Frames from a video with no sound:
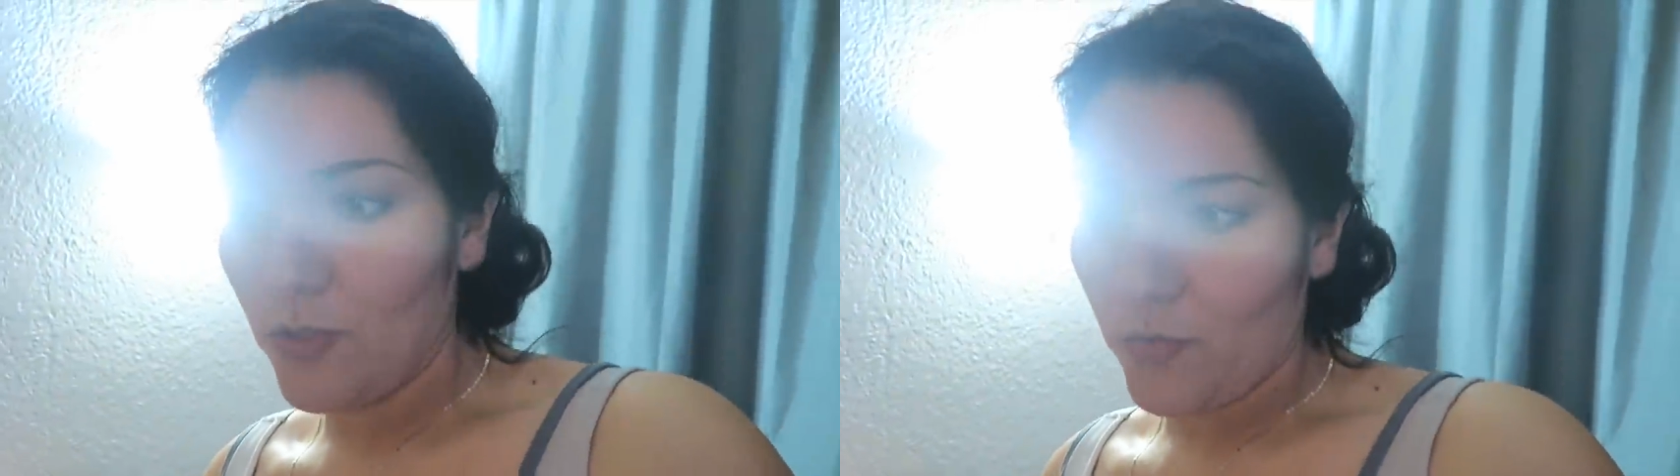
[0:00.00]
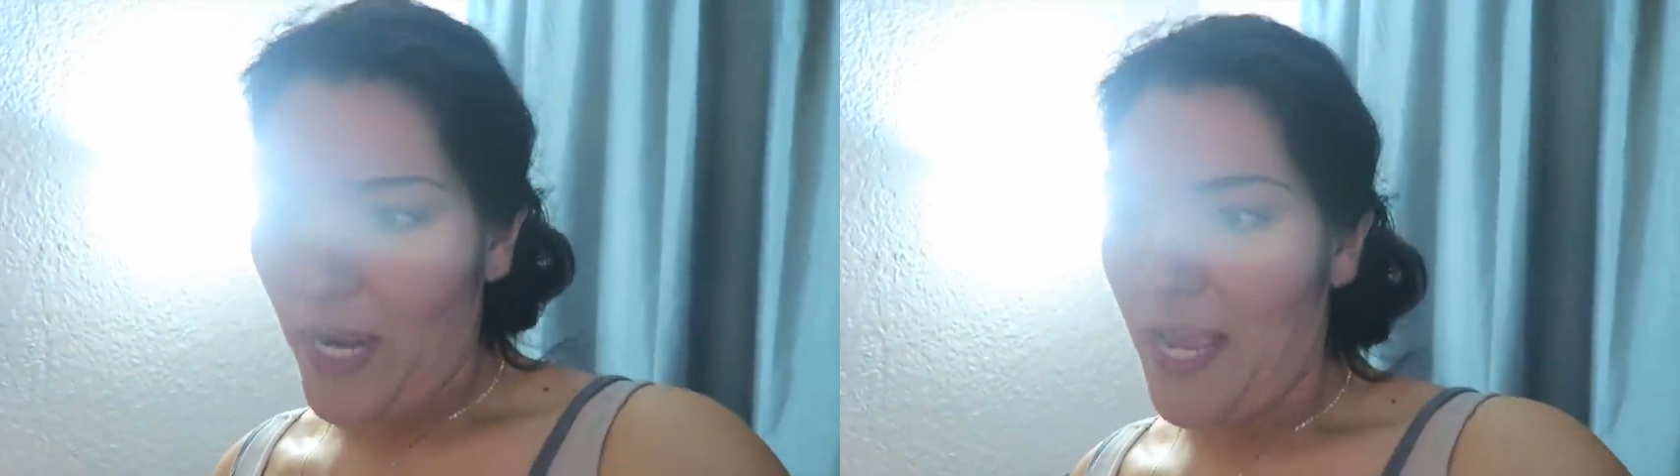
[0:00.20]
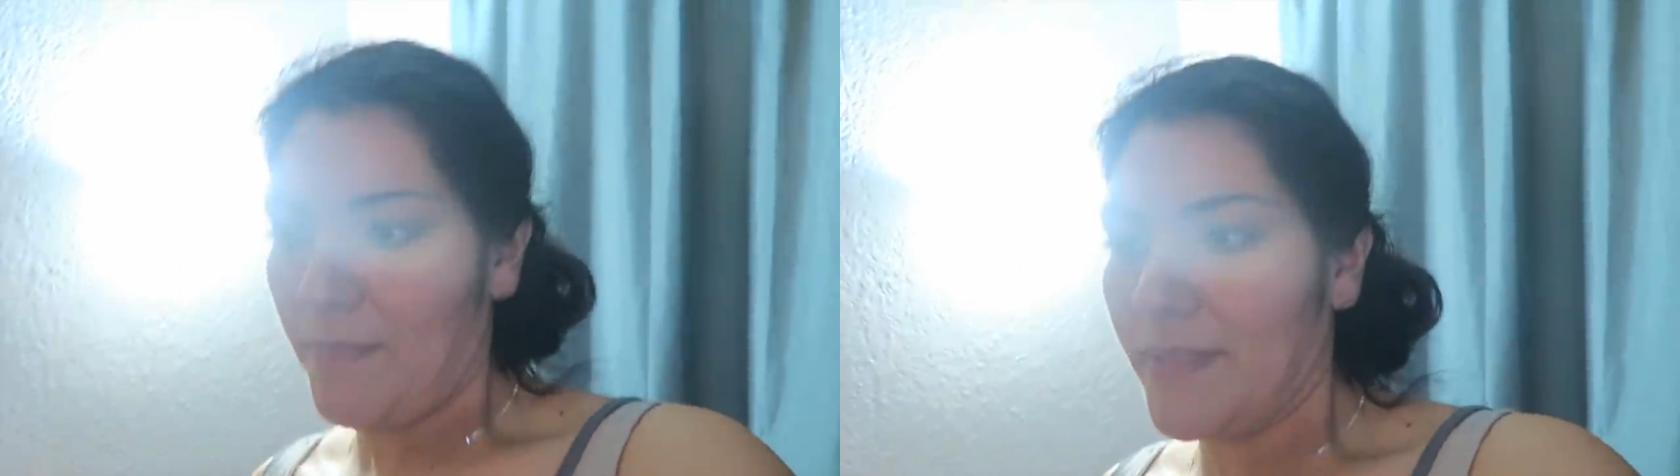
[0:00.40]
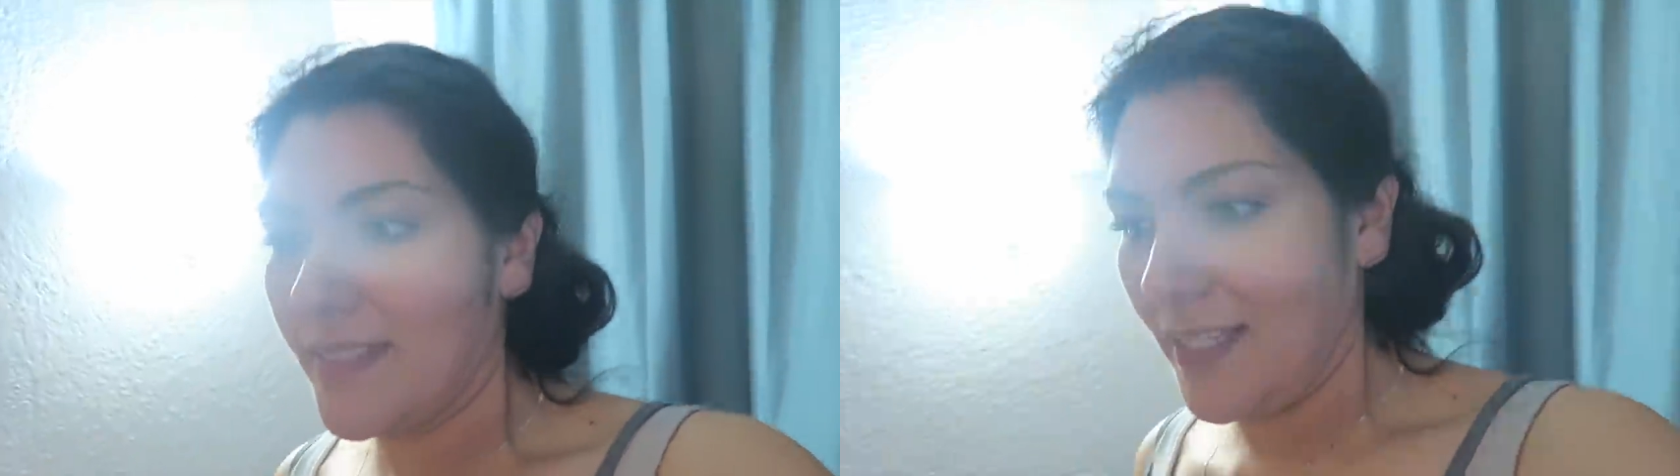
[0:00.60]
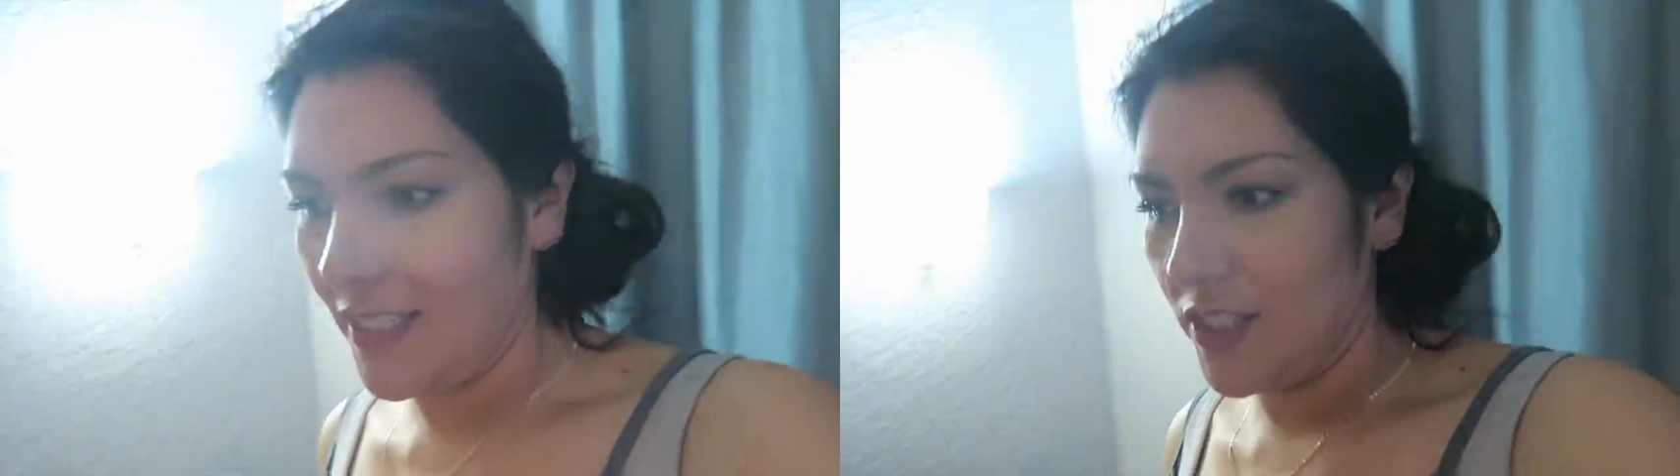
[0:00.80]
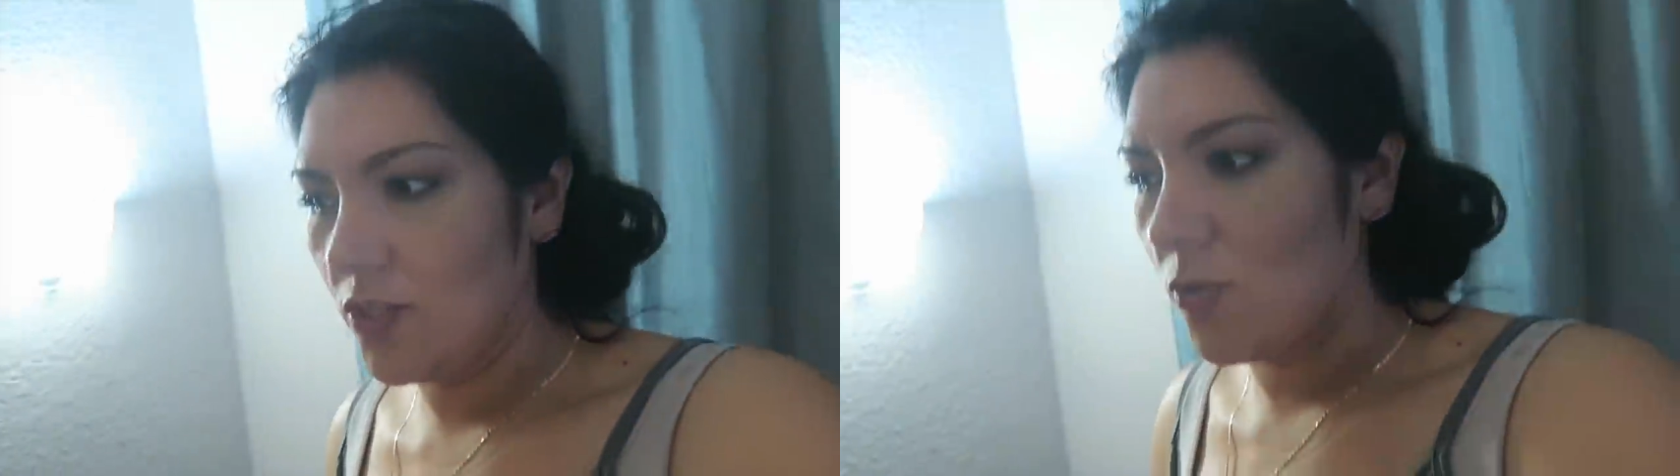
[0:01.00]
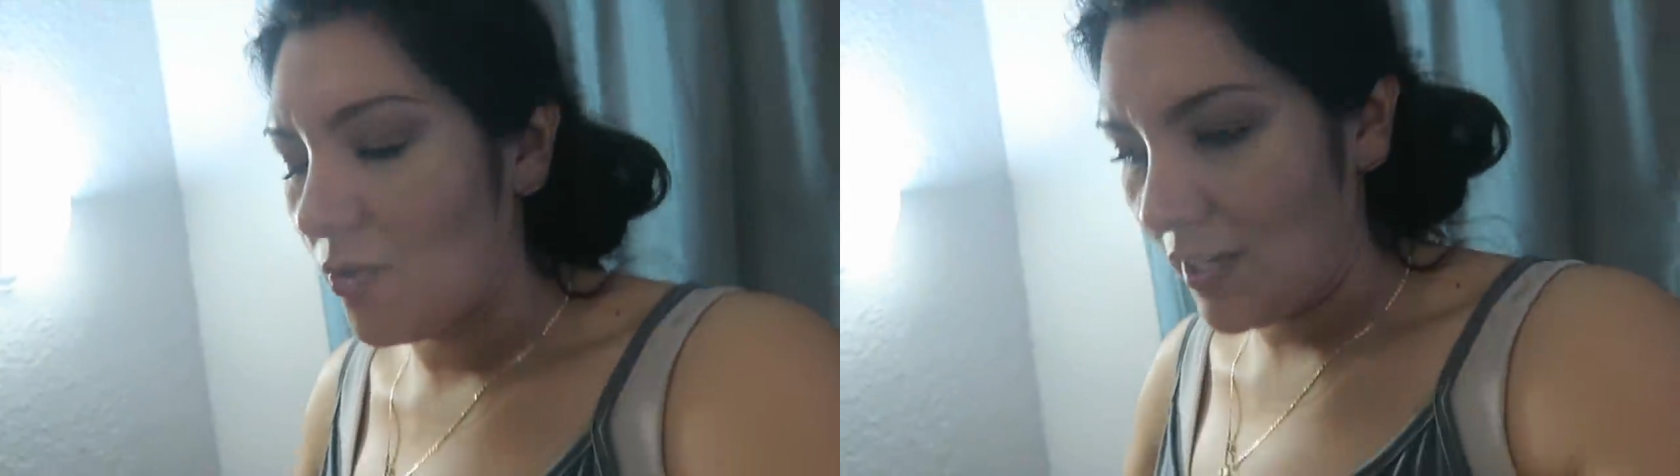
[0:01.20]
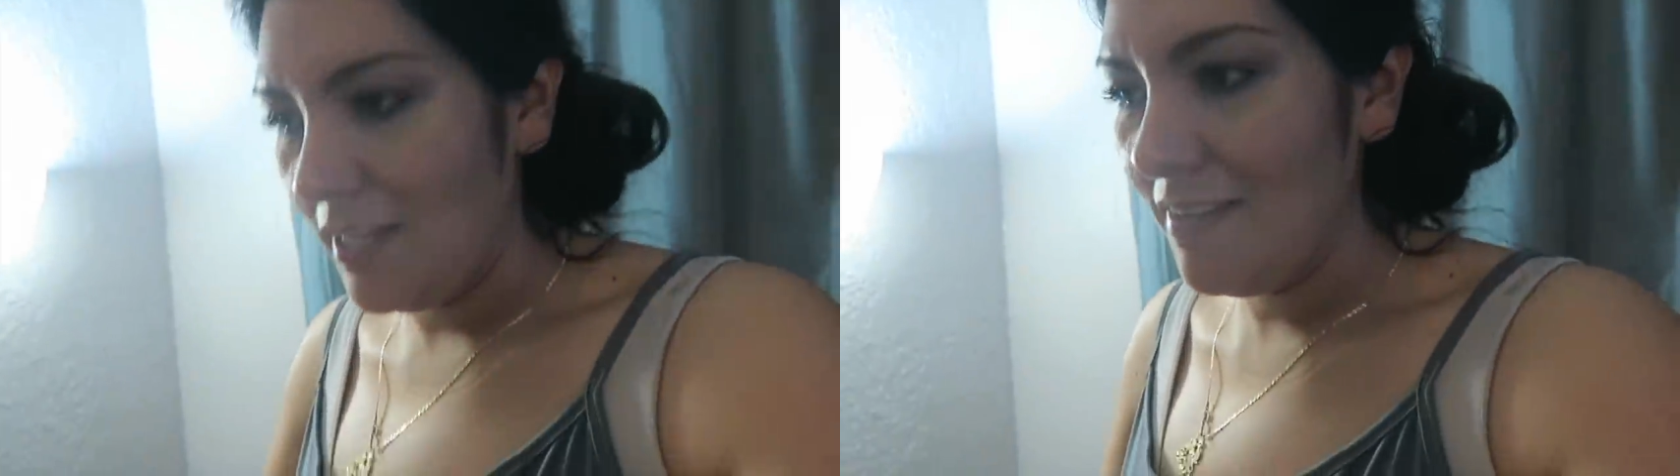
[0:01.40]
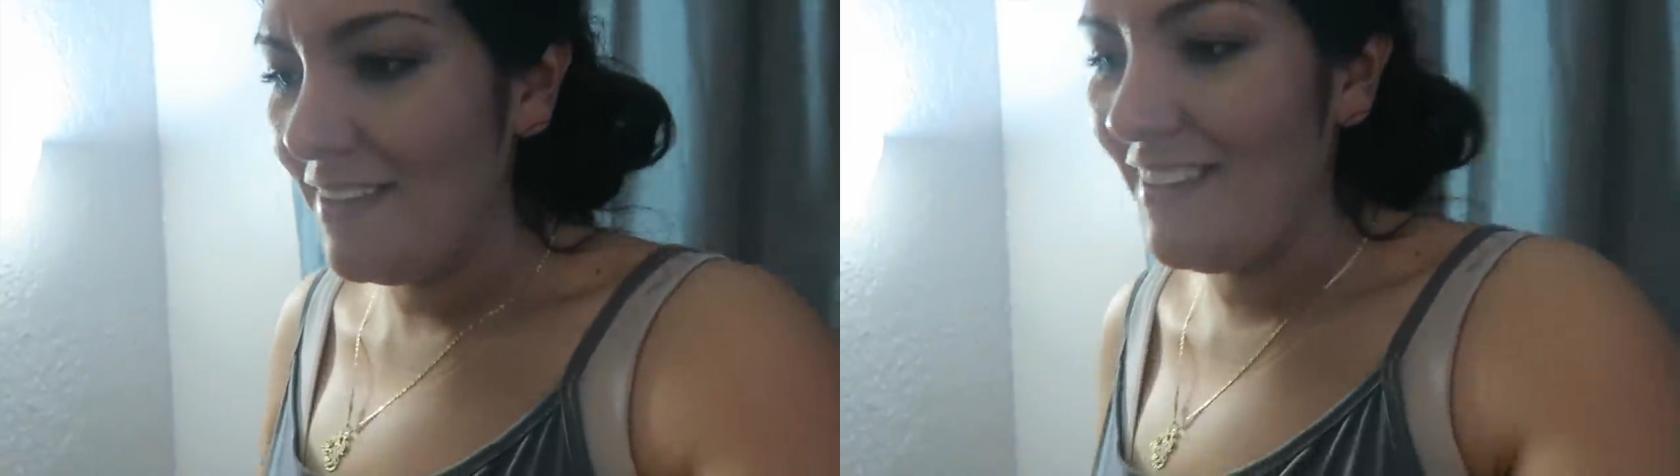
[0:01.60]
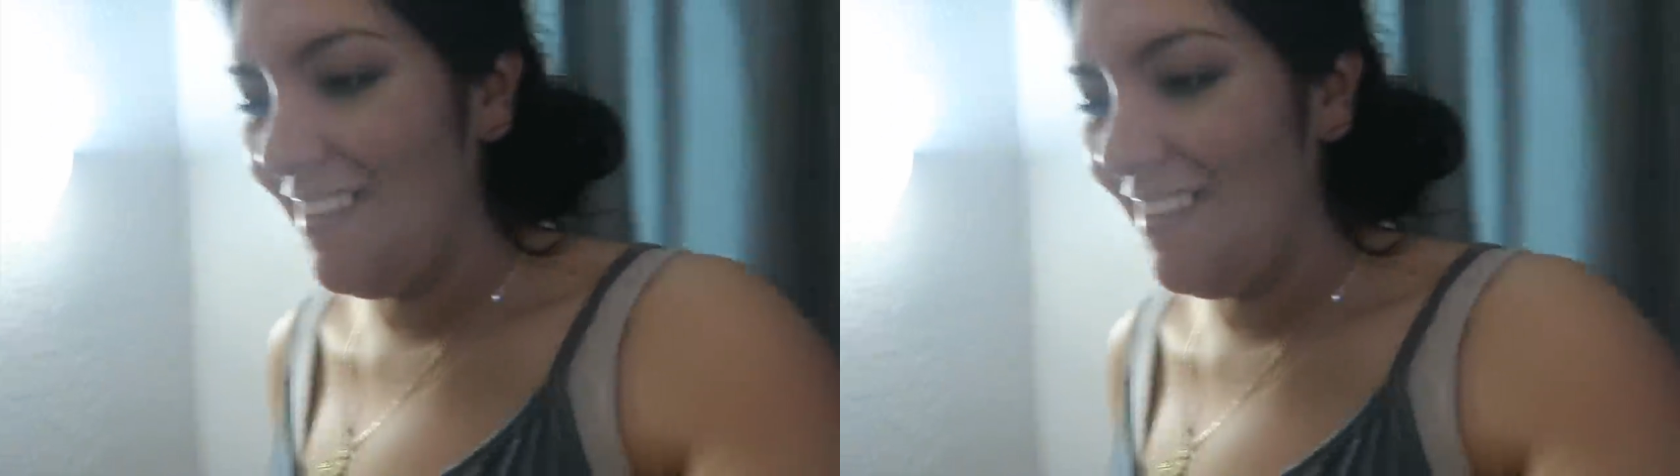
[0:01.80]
los Rams, sorry.